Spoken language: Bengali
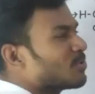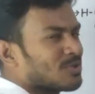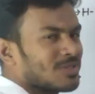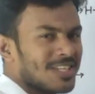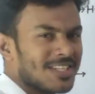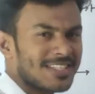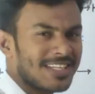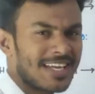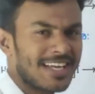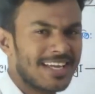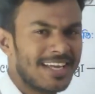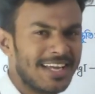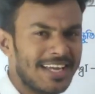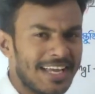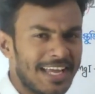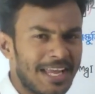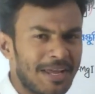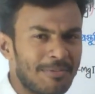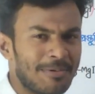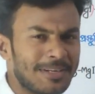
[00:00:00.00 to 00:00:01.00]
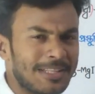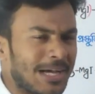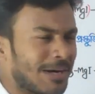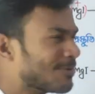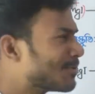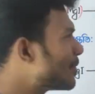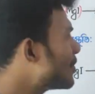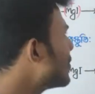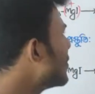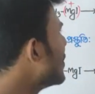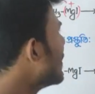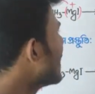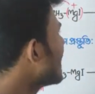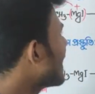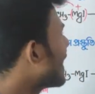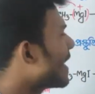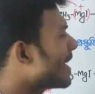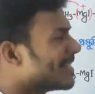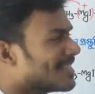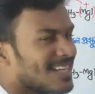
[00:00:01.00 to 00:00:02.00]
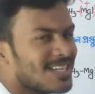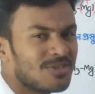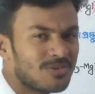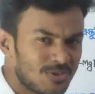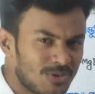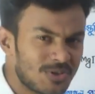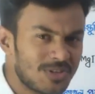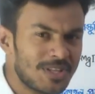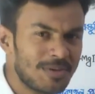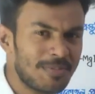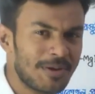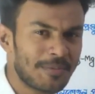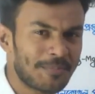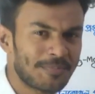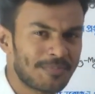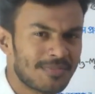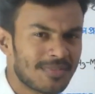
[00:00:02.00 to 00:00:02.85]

বসতে চাই এবার দেখো তো তারা কি সেই সুযোগ দিবে